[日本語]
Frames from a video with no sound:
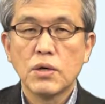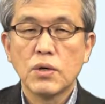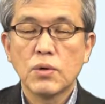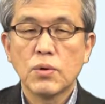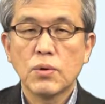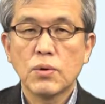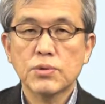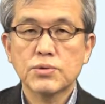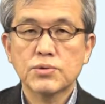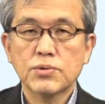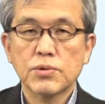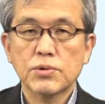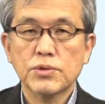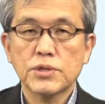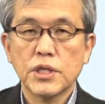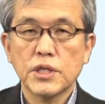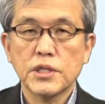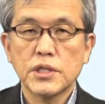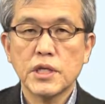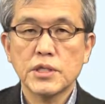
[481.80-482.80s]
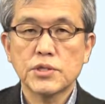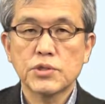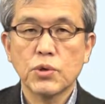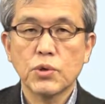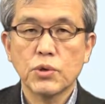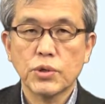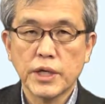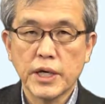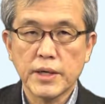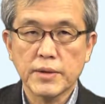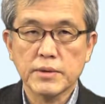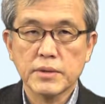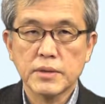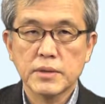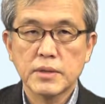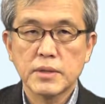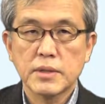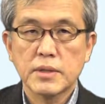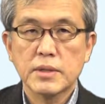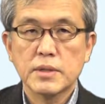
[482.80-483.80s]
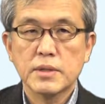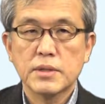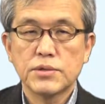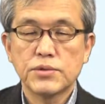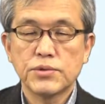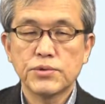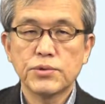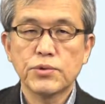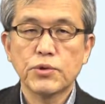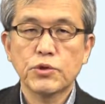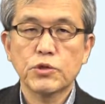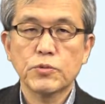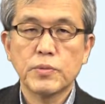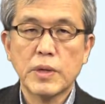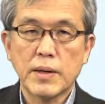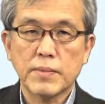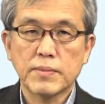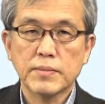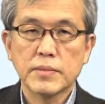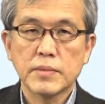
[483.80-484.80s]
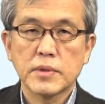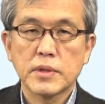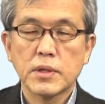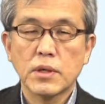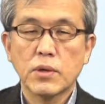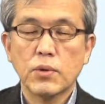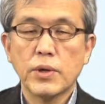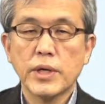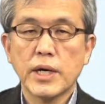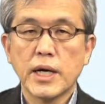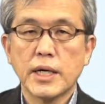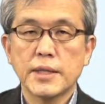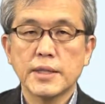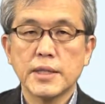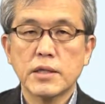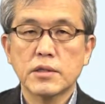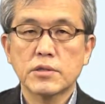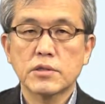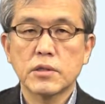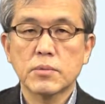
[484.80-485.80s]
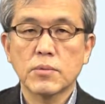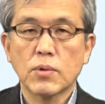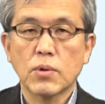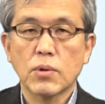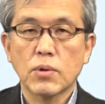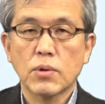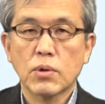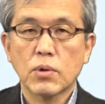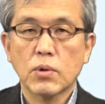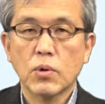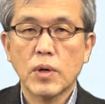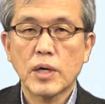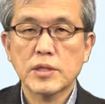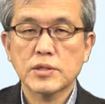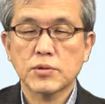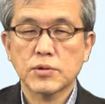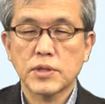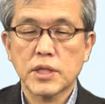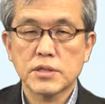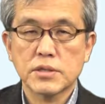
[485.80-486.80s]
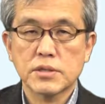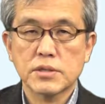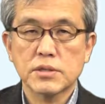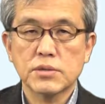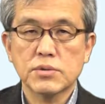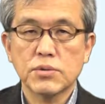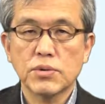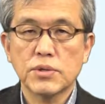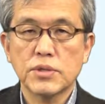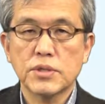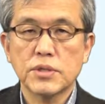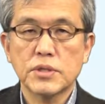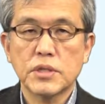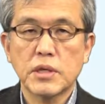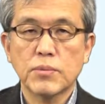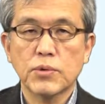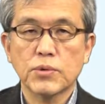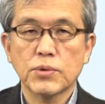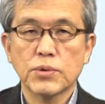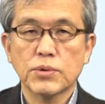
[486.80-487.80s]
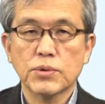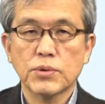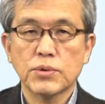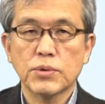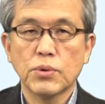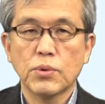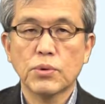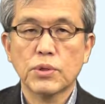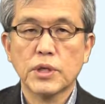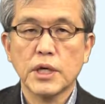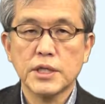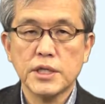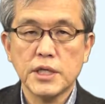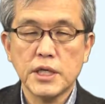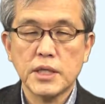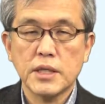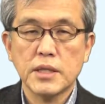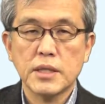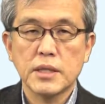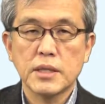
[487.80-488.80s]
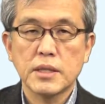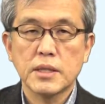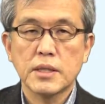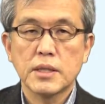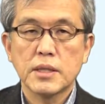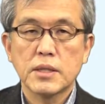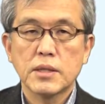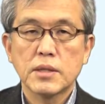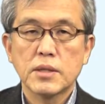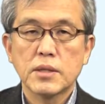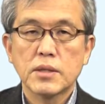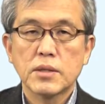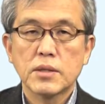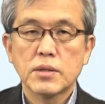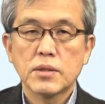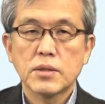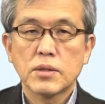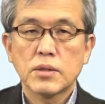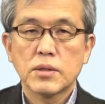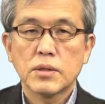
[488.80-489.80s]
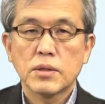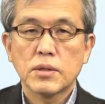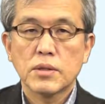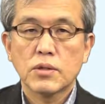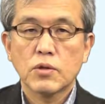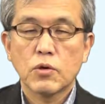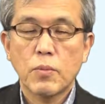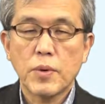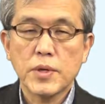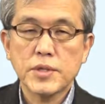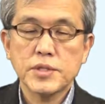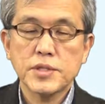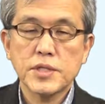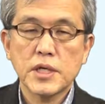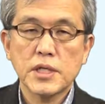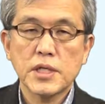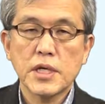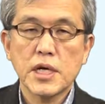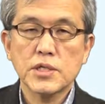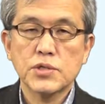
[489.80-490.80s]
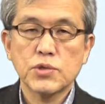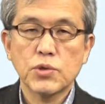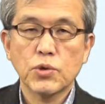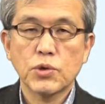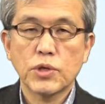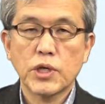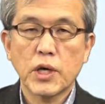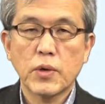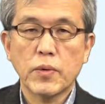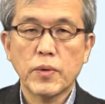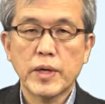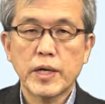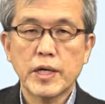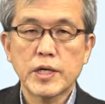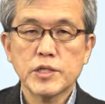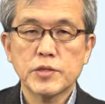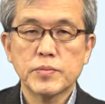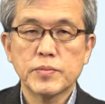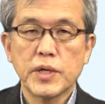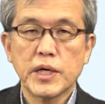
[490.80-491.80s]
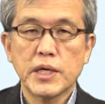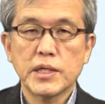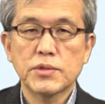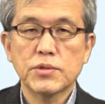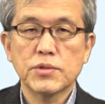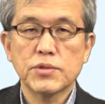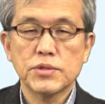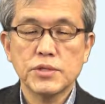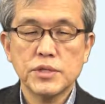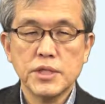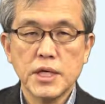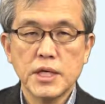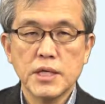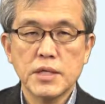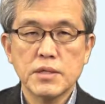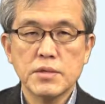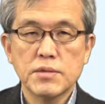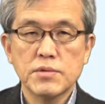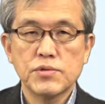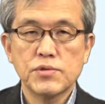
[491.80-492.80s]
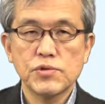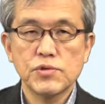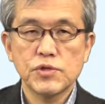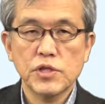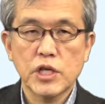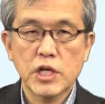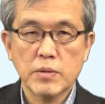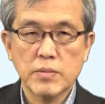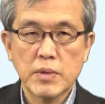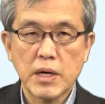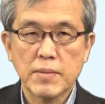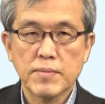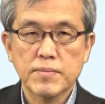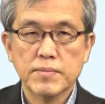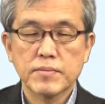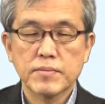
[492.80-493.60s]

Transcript: 法則的な条件16番親がなくても子は育つといったもののほかに個別的な条件を表す場合として17番